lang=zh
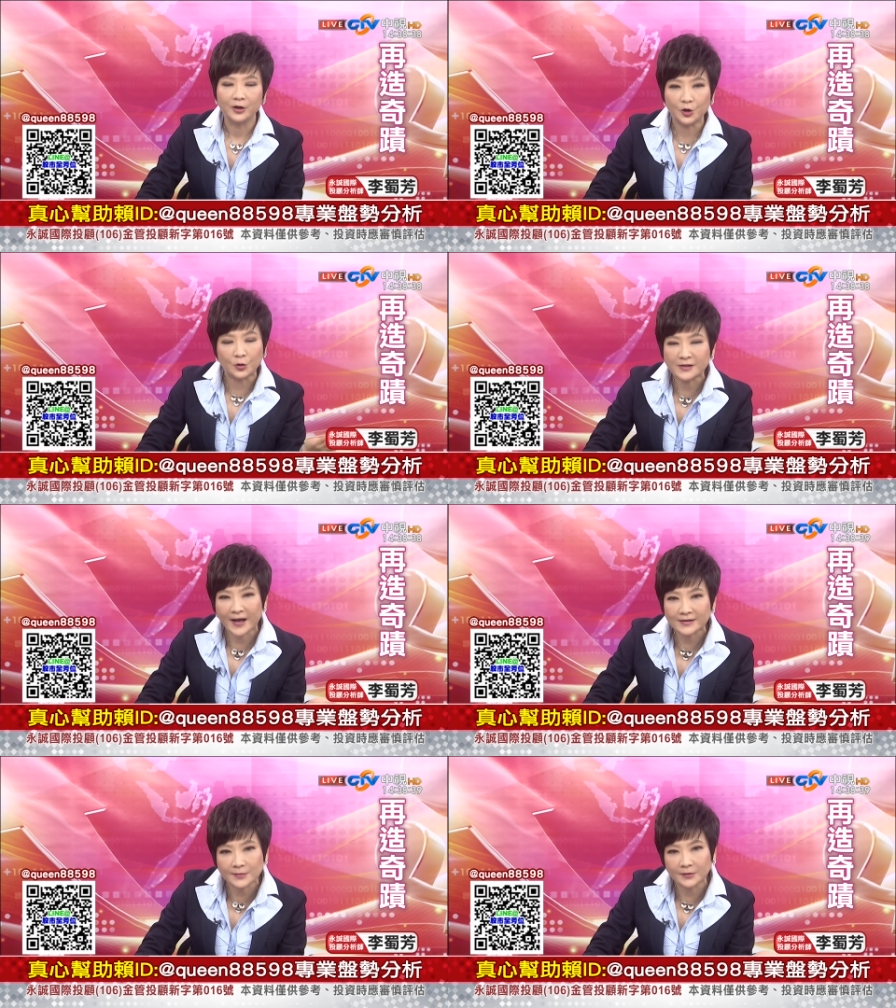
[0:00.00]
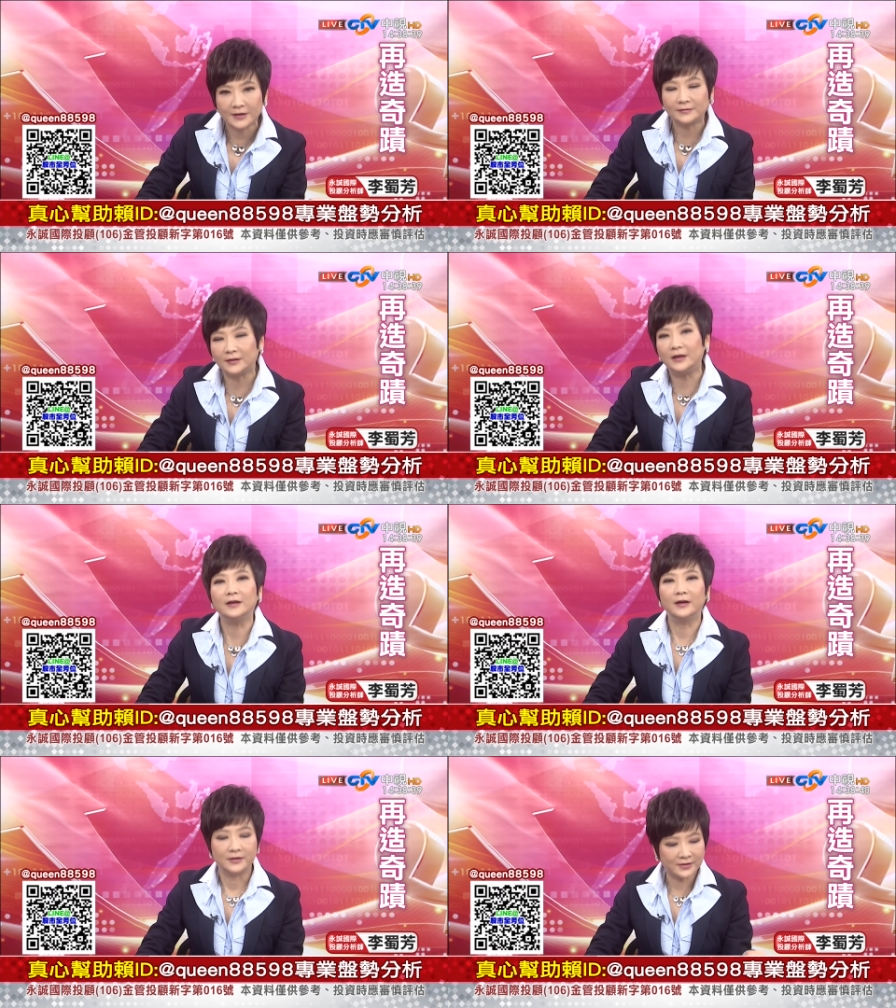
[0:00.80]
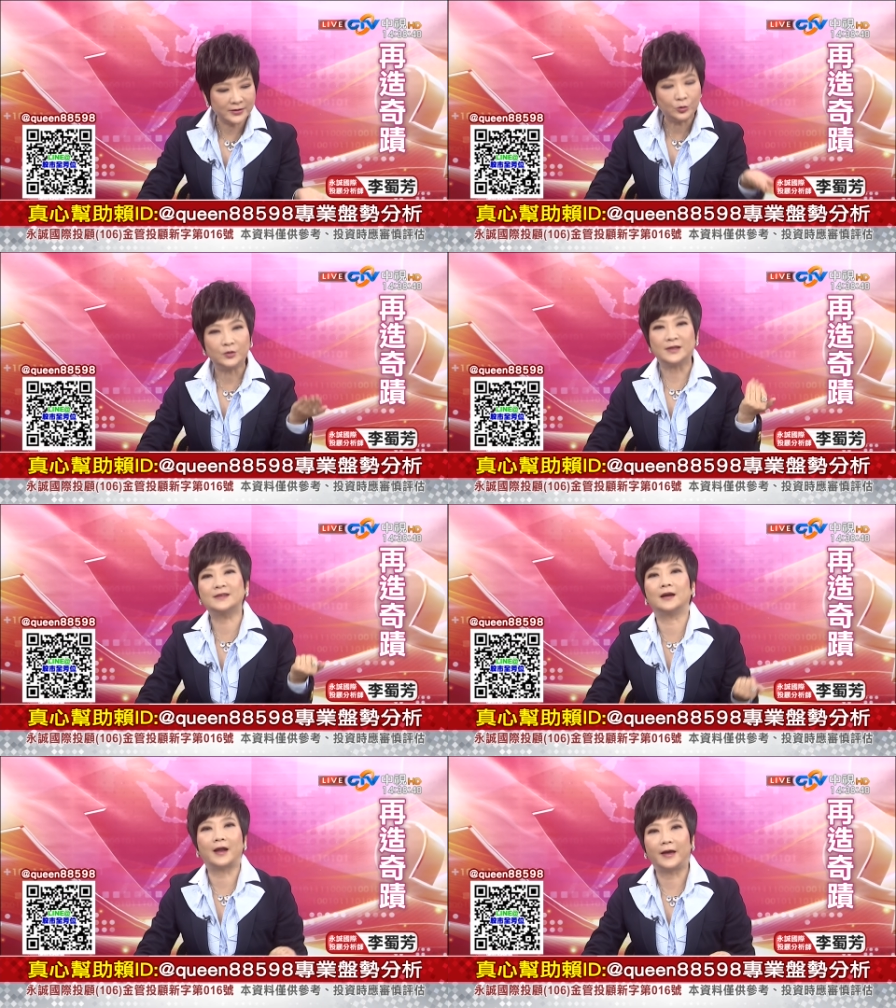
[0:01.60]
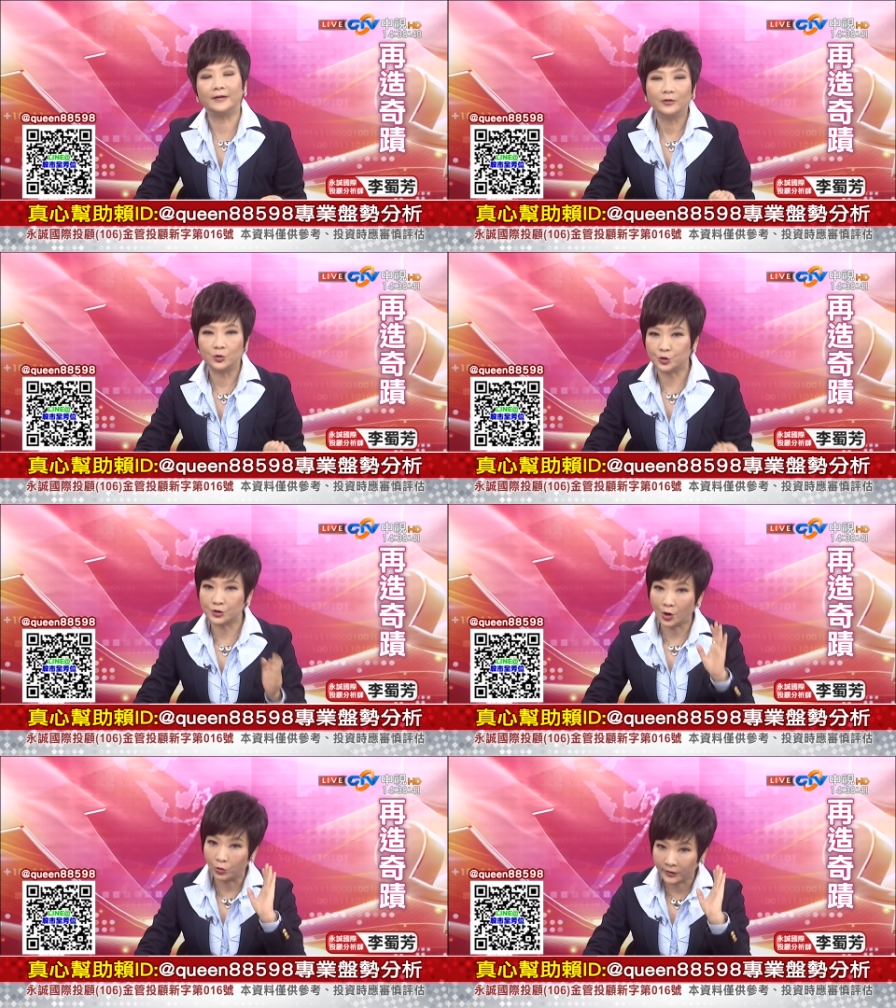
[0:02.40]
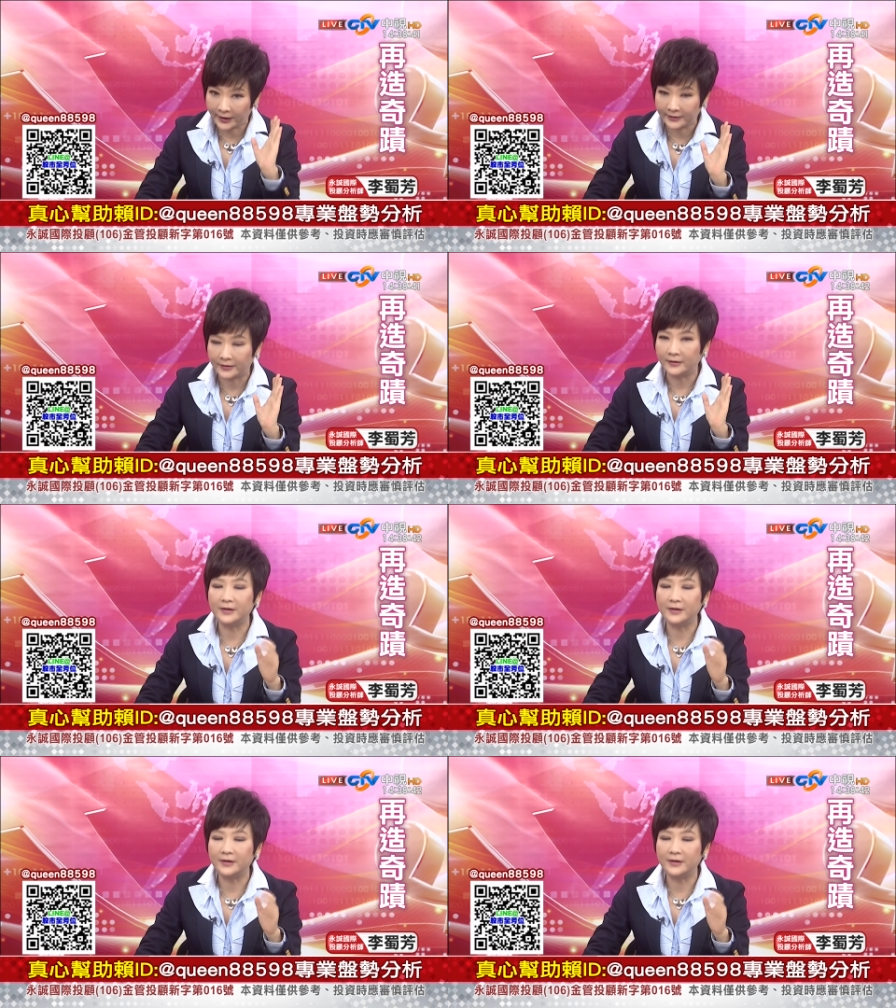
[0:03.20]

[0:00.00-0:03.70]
油价这么的低，适度的上来，我就是 O K 的。